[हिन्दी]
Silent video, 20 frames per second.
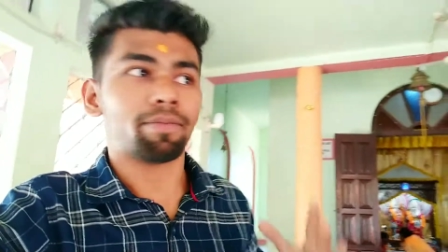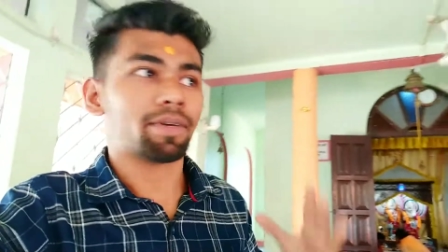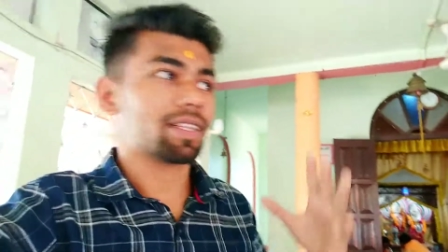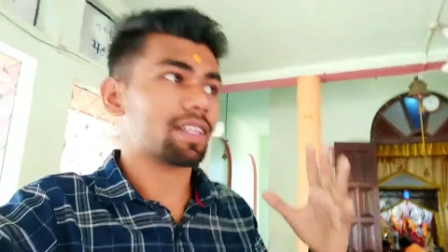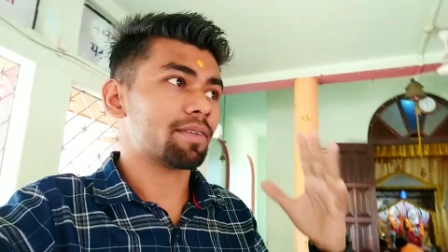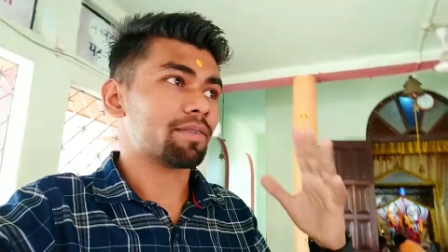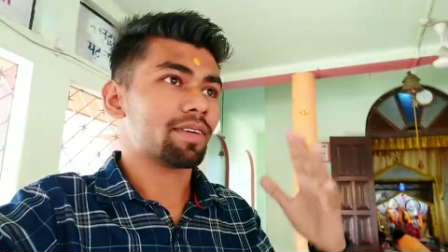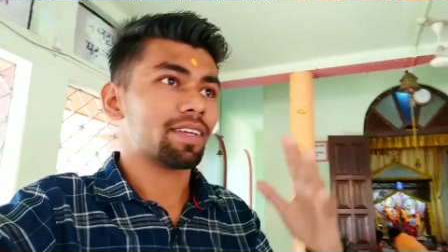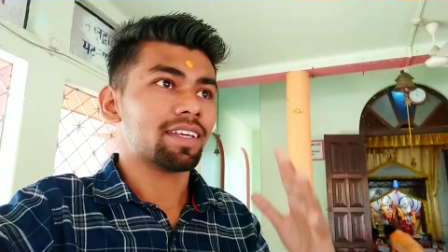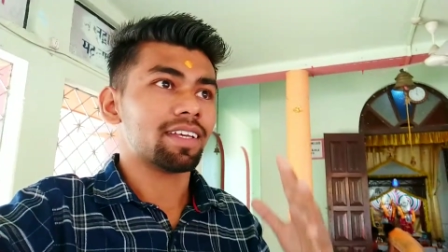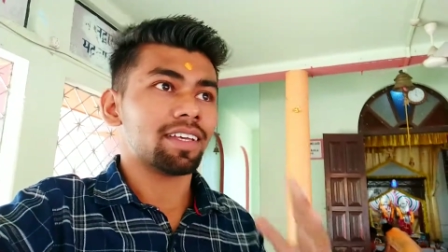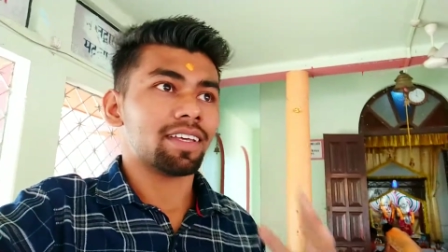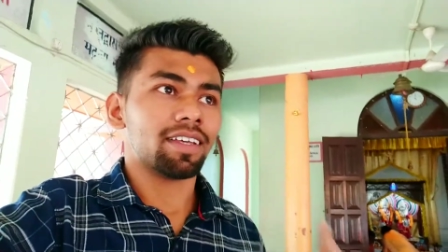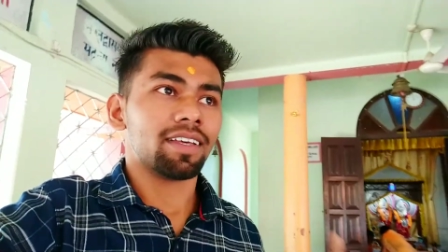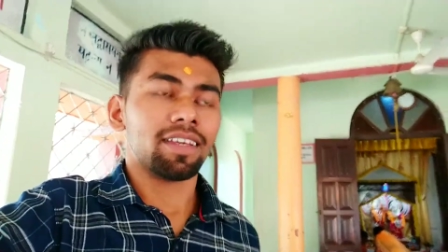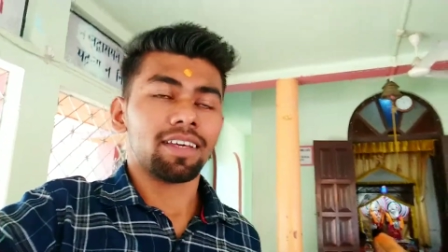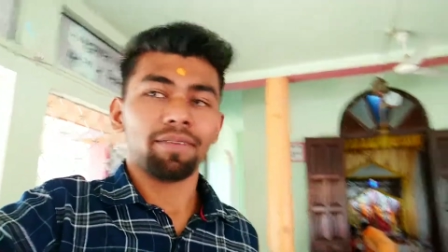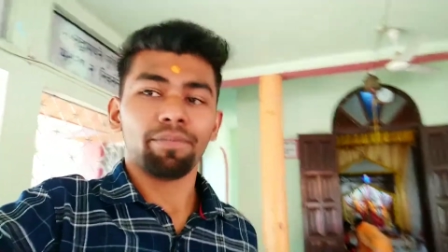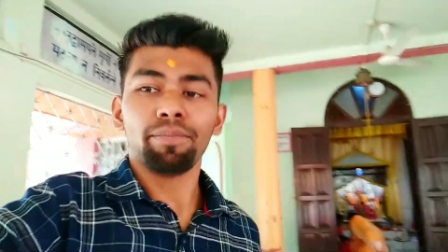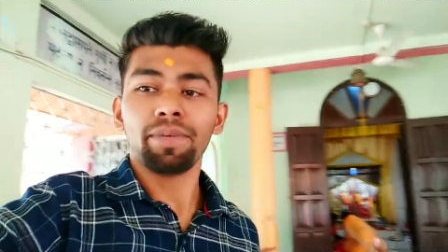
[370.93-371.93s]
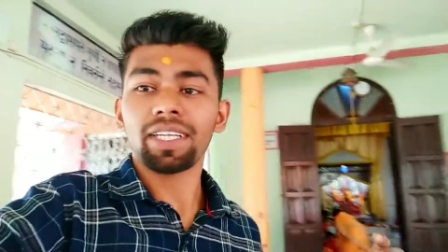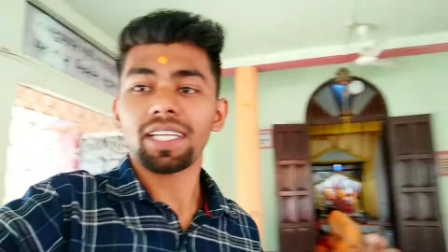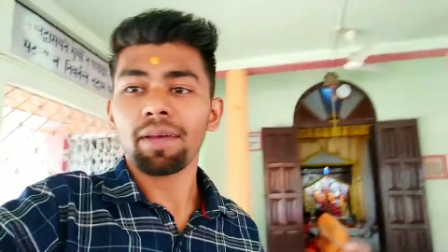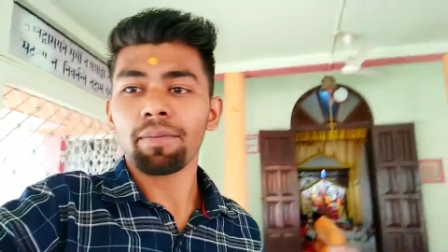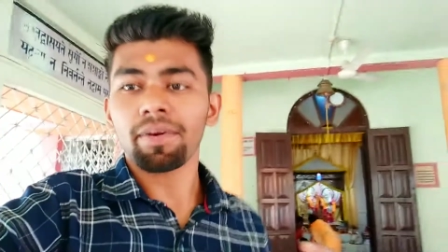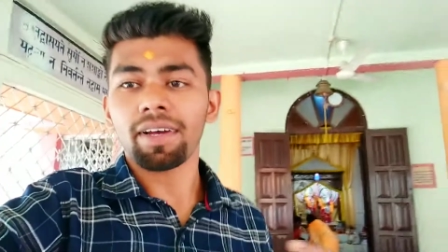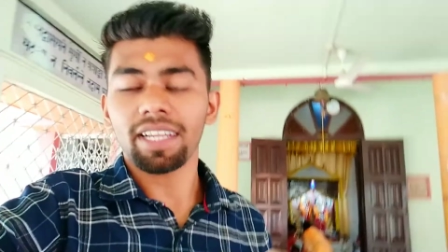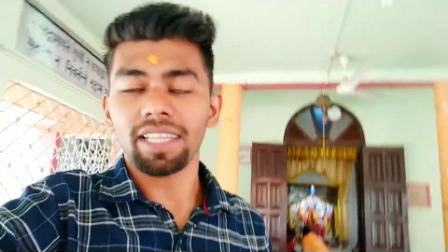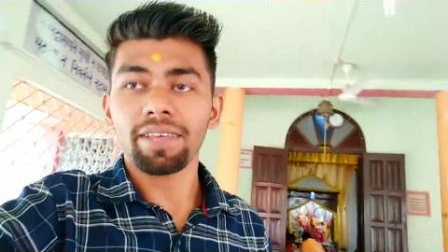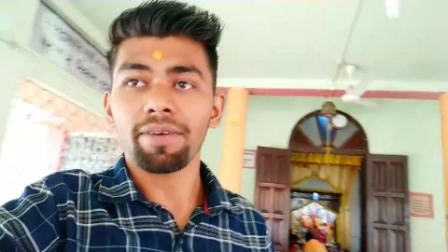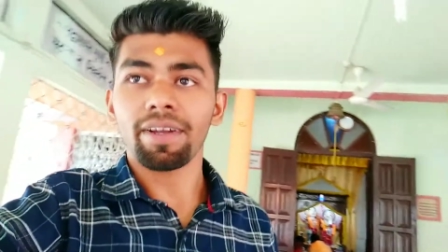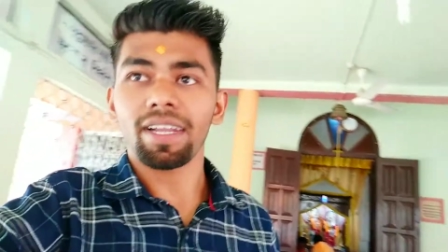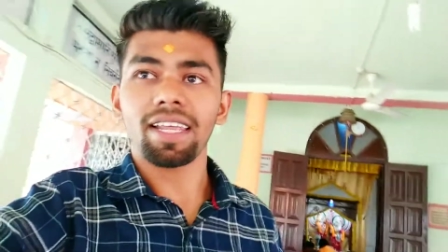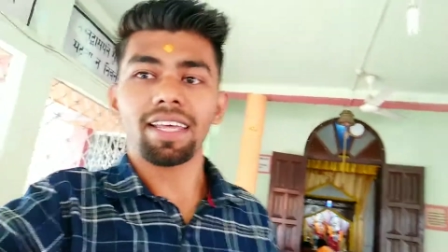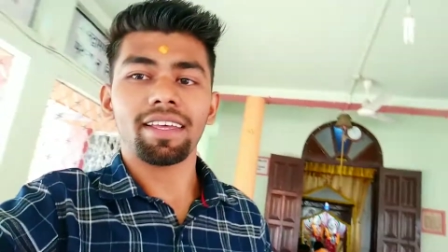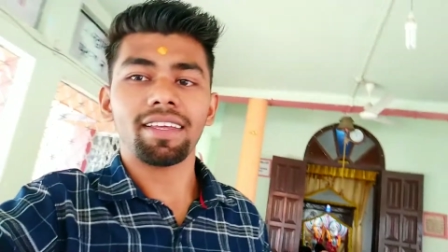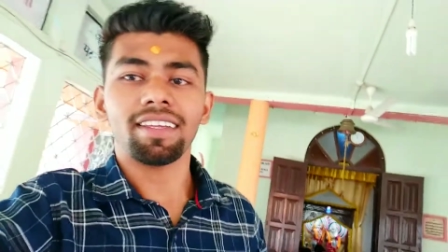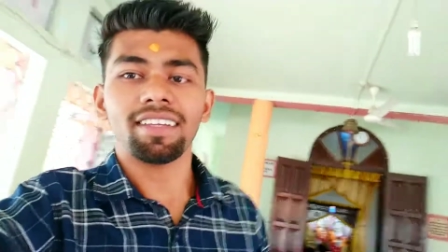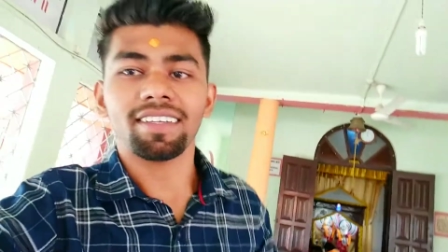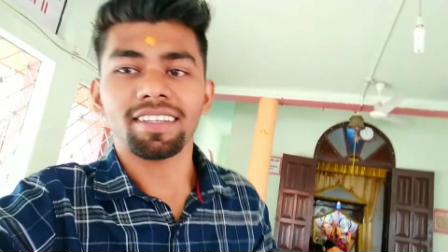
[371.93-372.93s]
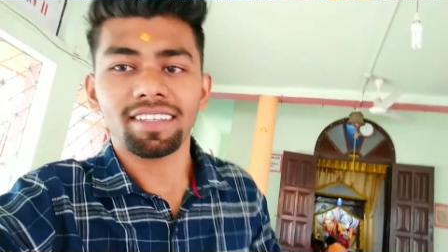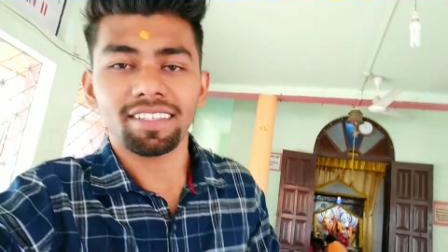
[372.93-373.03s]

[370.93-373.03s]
मतलब मीटअप करने वाला है